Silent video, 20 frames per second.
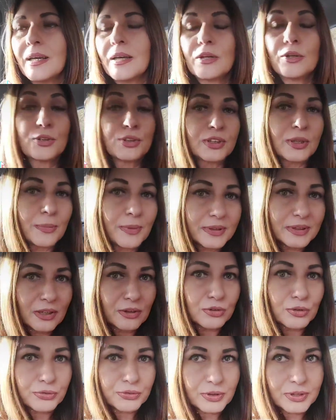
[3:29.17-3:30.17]
lo sta
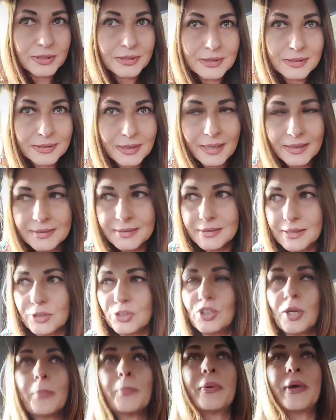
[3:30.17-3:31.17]
mandando fuori di testa,
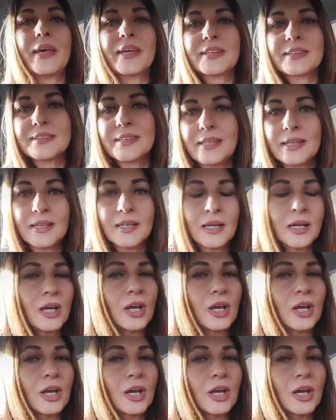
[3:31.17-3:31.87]
cioè perde